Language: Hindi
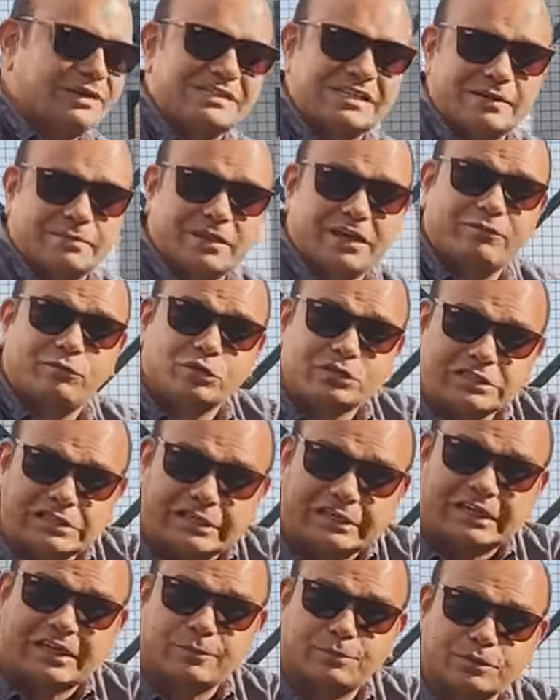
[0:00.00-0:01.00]
भाई साहब के वो
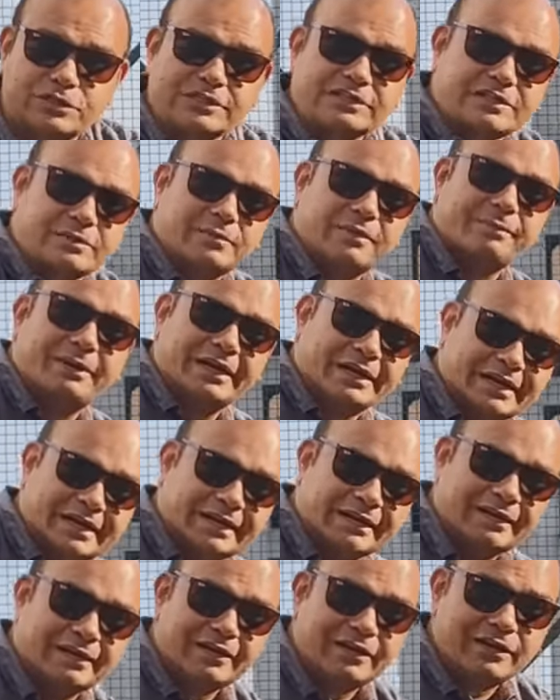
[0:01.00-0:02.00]
सिट की पोजिशन में बैठा
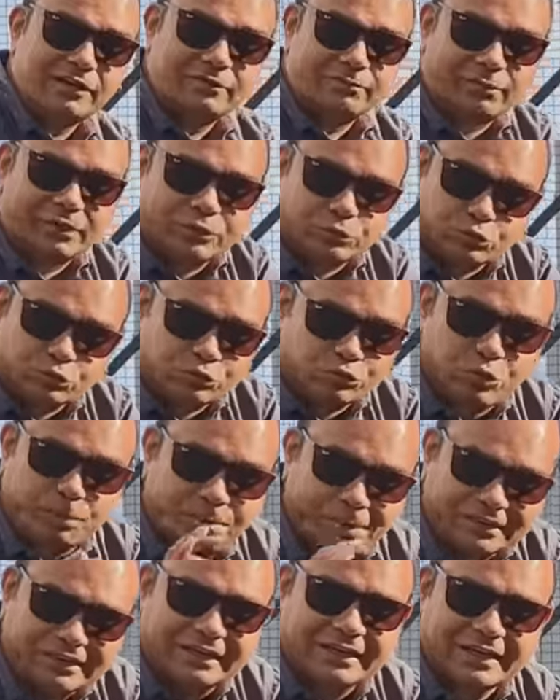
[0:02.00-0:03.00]
है बट उसको
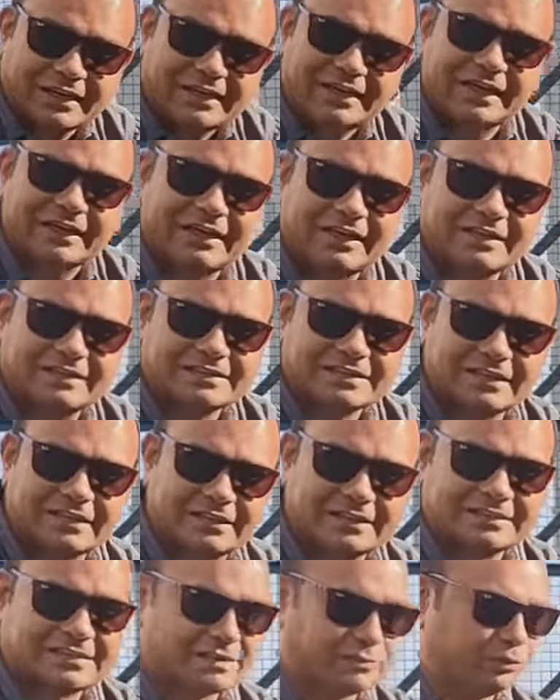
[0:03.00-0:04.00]
पता नहीं है कि ये सिट
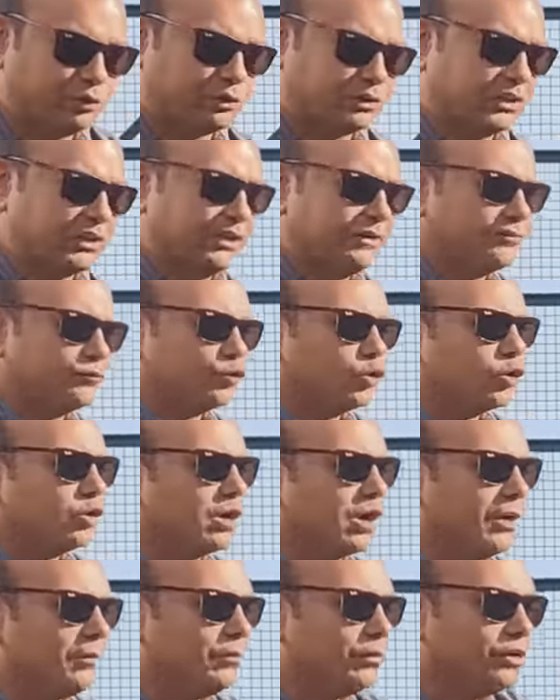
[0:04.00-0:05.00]
इसे बोलते हैं
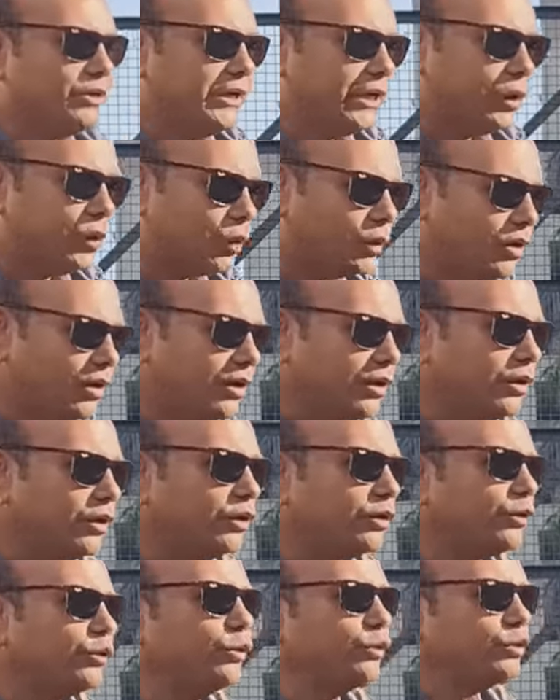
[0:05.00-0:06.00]
कम ये लो
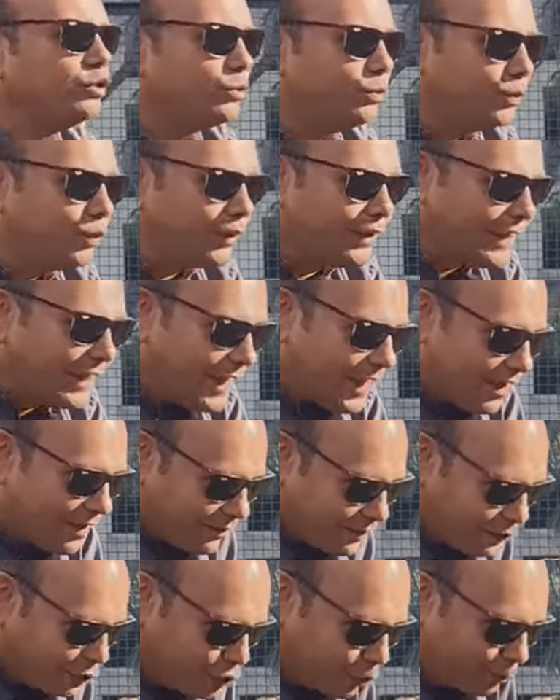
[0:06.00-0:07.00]
गुड बॉय है
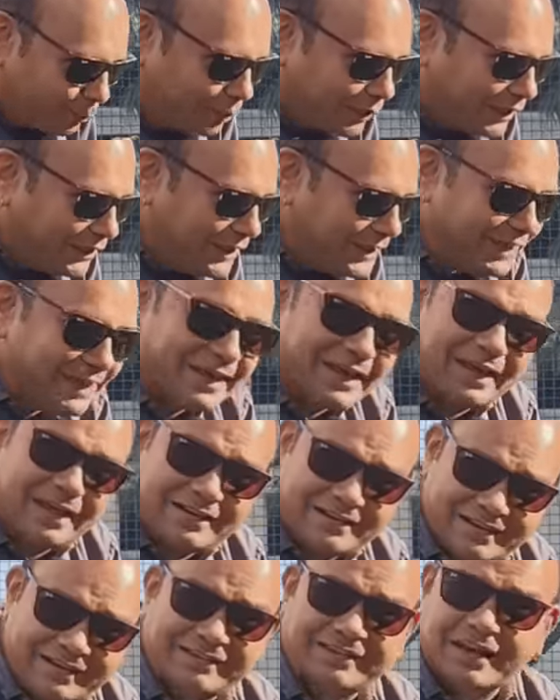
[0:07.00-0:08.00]
ये तो बडी है
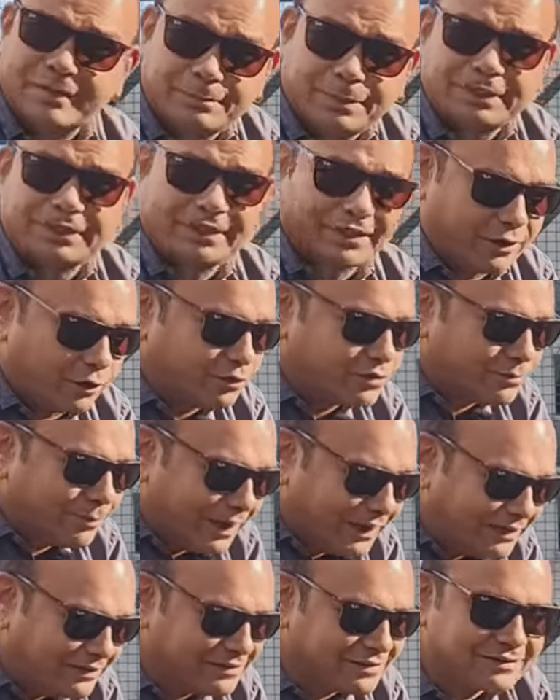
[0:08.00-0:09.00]
एग्जाम्पल दे रहा हूँ
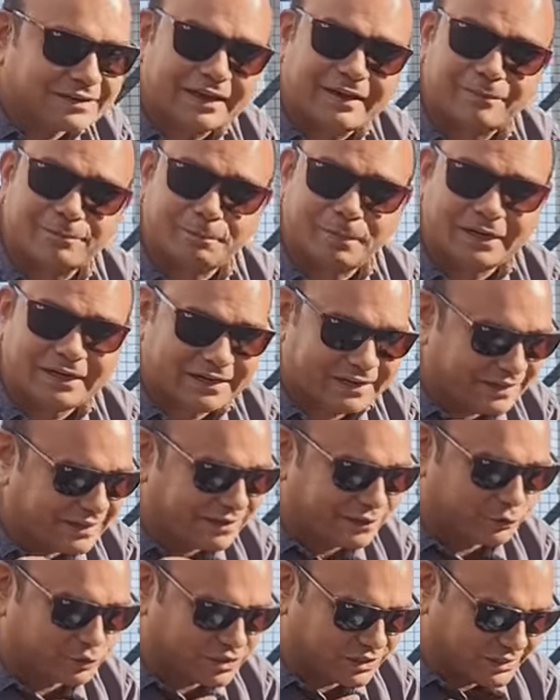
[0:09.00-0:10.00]
मान लीजिए इसका नाम बडी है
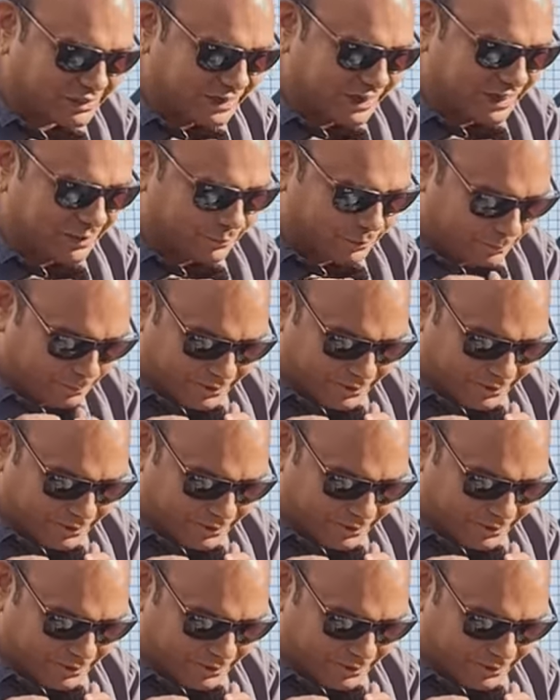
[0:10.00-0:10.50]
देखिए उछल के आया मेरे